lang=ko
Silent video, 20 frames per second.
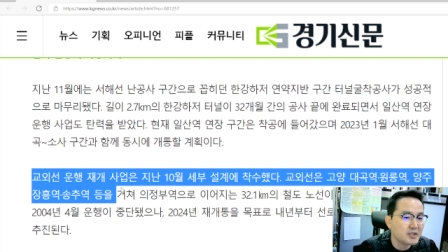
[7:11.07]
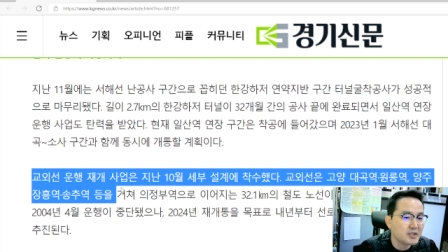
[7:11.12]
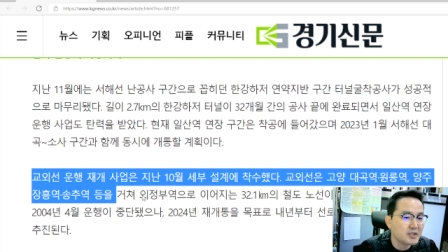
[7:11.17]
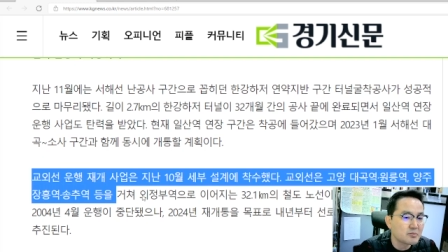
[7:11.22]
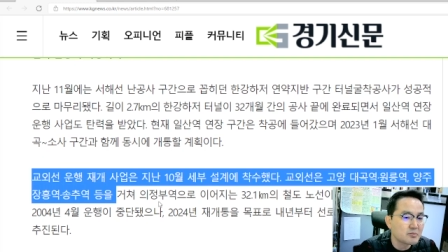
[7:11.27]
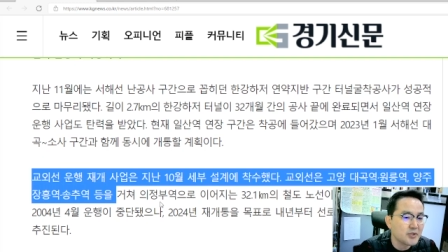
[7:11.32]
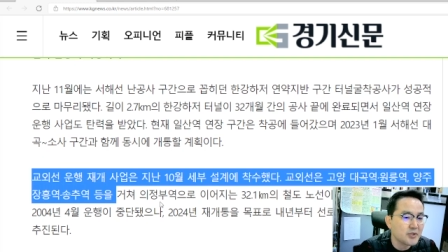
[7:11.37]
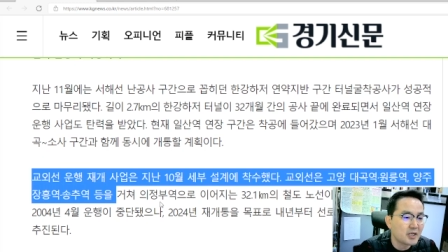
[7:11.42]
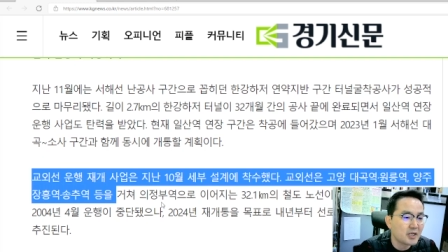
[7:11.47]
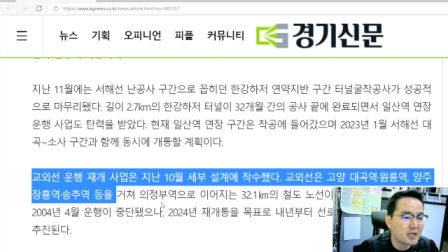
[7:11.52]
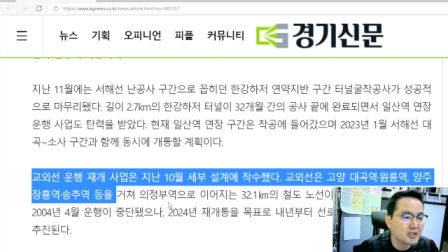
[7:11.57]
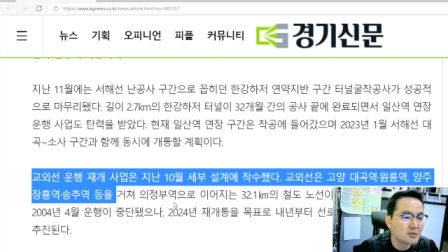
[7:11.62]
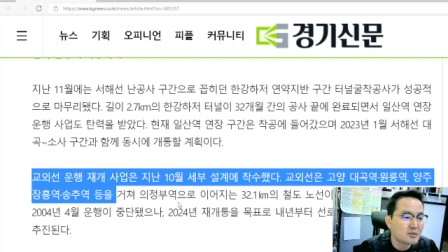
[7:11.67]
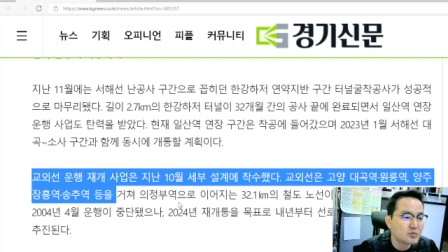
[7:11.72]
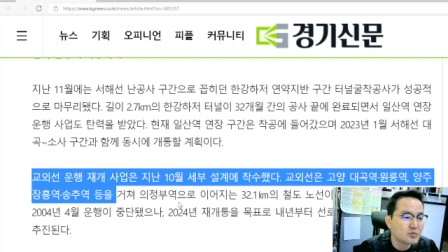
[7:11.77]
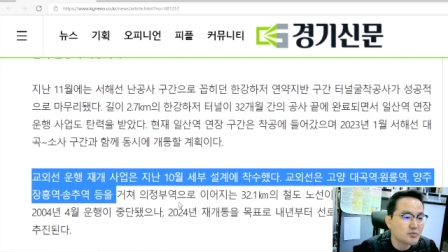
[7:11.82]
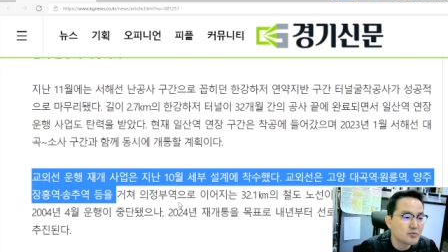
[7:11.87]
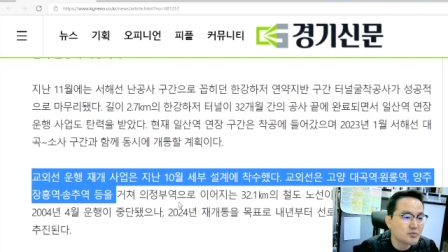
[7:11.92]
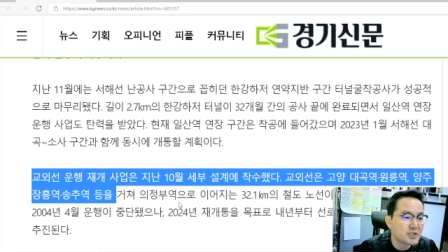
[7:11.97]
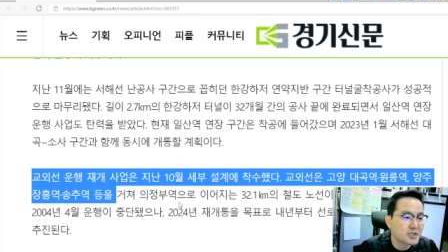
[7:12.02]
때문에 이런
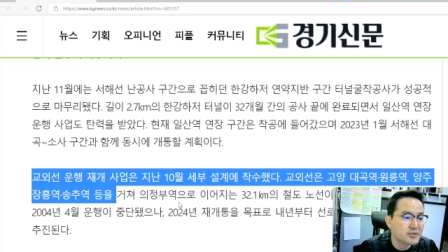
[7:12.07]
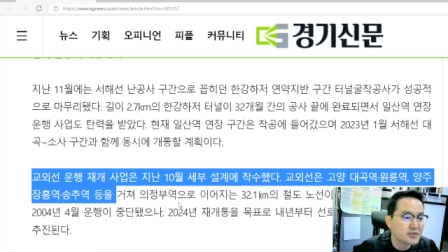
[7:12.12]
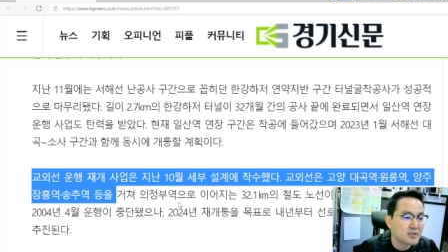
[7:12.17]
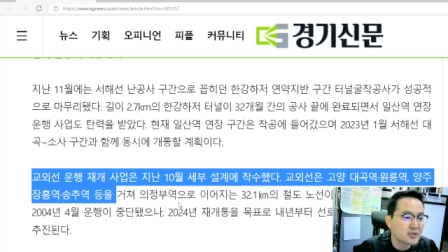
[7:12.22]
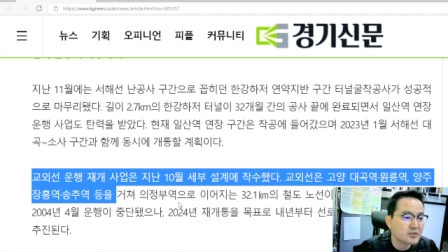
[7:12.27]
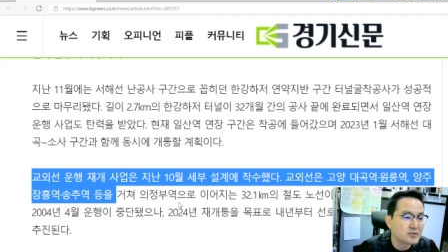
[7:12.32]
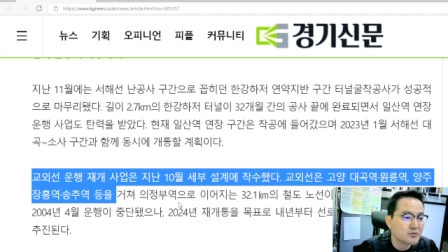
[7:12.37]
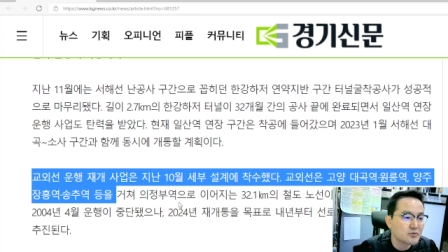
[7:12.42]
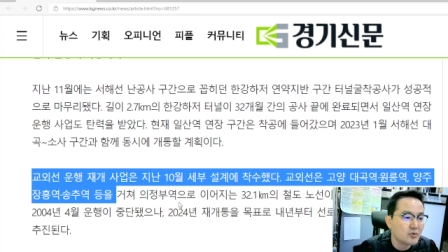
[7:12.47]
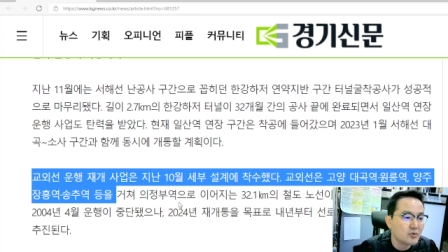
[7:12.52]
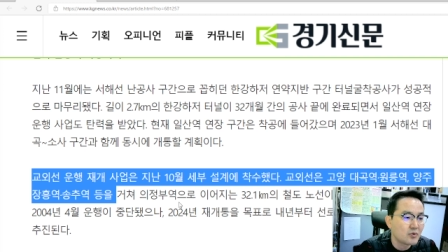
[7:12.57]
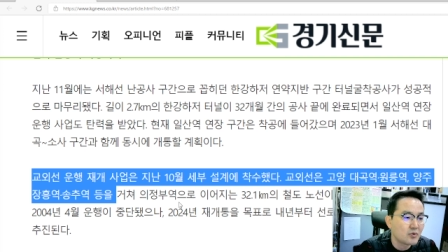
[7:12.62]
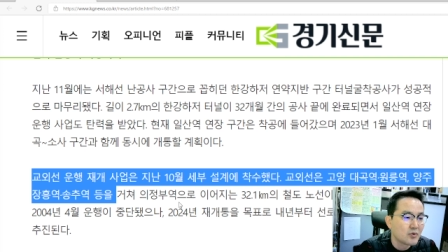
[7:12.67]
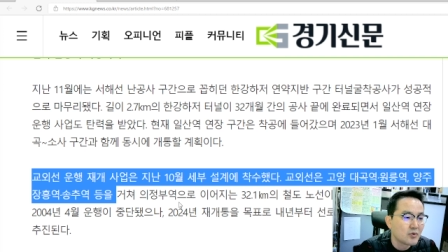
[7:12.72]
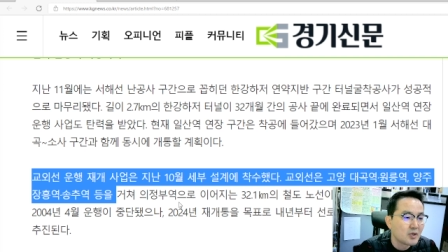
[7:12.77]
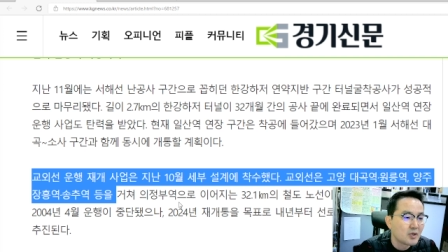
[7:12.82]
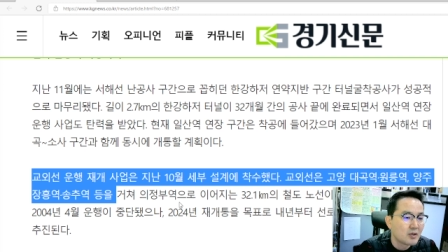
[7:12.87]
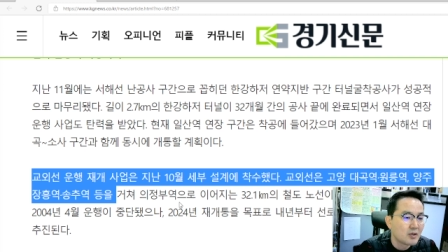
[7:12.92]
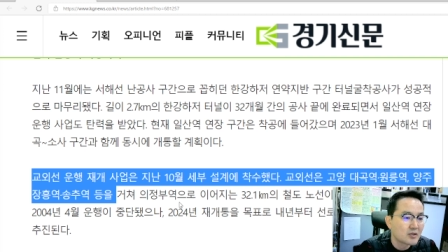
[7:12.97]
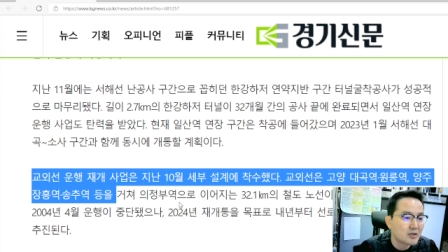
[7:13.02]
부분이 있어가지고
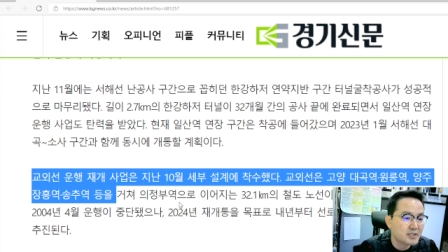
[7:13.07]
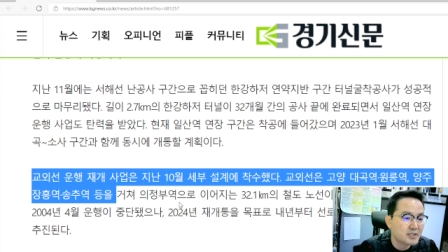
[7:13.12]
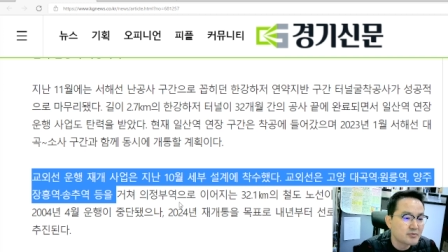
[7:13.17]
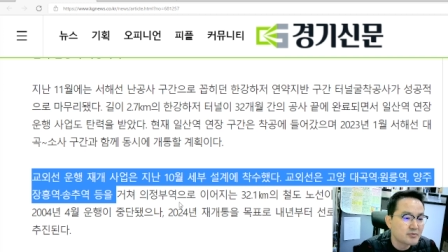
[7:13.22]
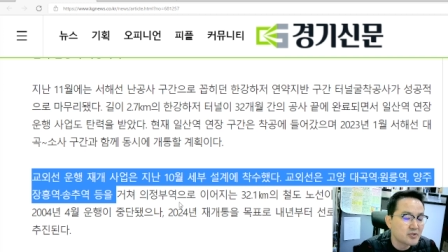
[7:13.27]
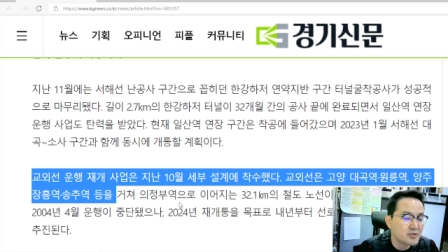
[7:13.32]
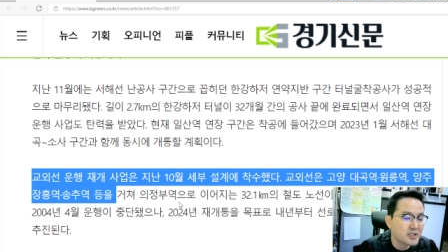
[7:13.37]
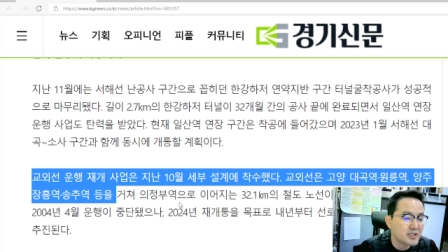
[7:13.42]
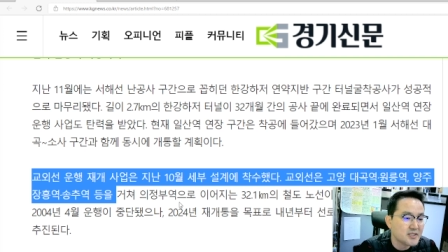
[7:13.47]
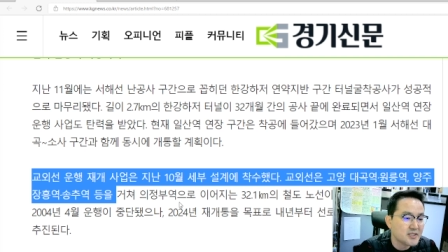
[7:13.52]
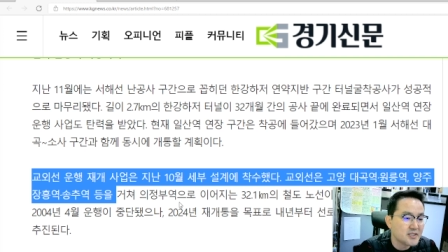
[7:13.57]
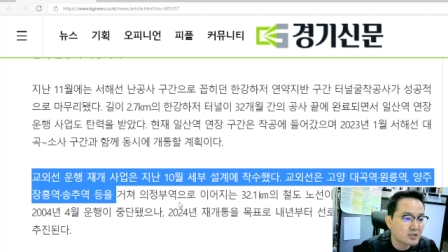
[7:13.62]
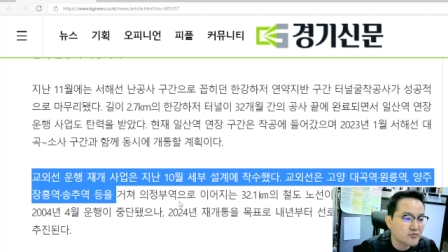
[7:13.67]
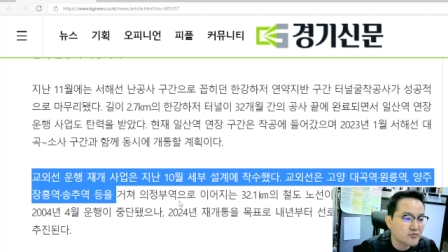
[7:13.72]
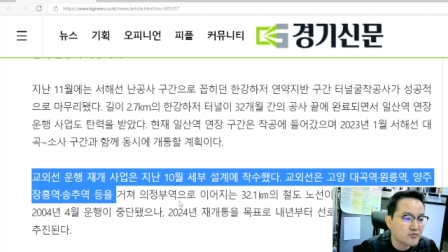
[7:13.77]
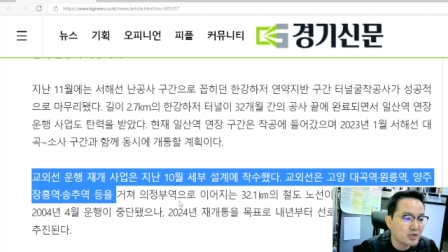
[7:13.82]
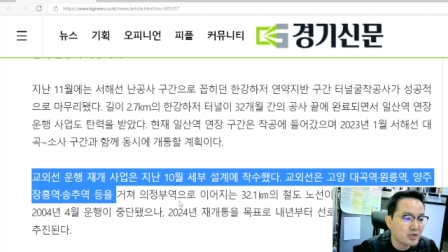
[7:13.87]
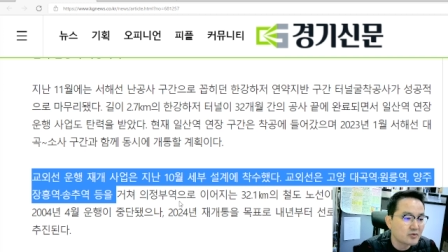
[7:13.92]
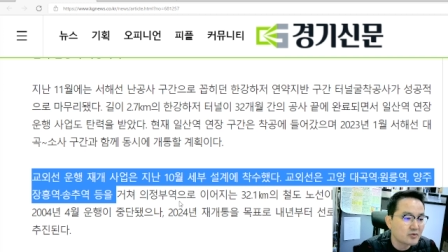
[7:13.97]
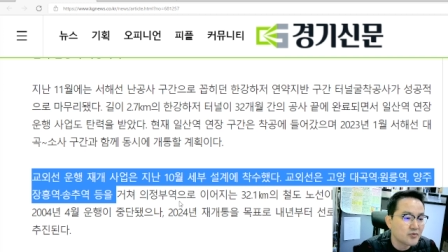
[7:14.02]
세부 설계에
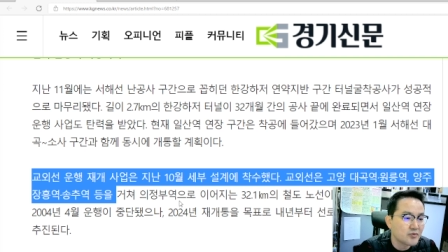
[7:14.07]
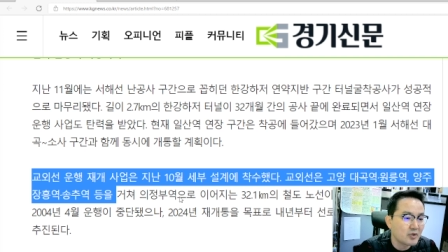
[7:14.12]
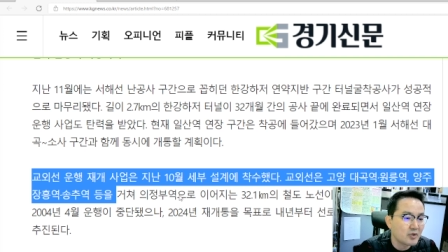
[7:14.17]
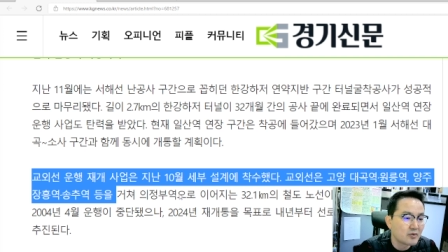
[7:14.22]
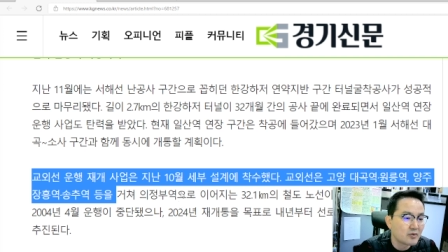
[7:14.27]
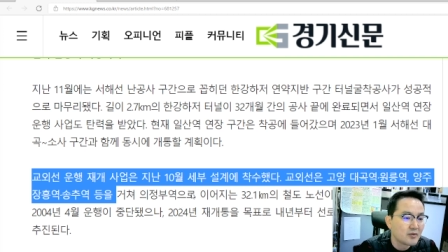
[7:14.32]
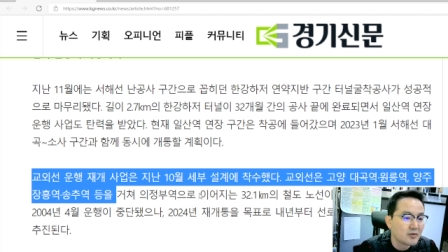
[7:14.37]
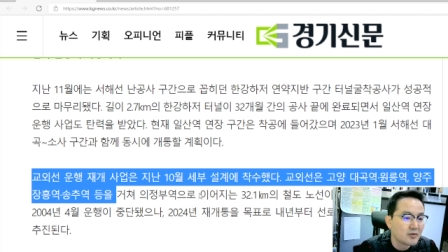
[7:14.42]
착수했고요.